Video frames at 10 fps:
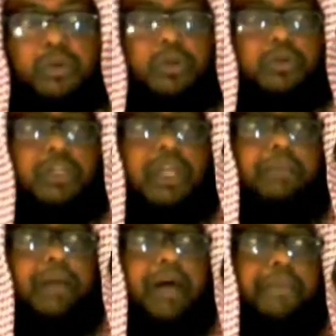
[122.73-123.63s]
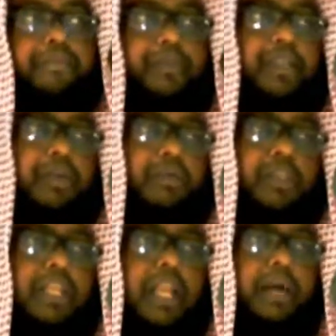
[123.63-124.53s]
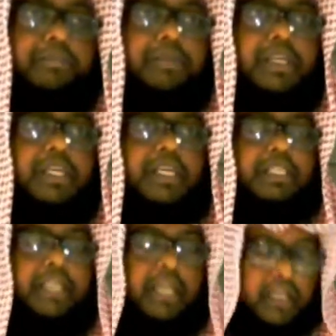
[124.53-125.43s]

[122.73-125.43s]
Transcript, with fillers: বস্তুর মধ্যে আমরা যেটা বলেছিলাম যে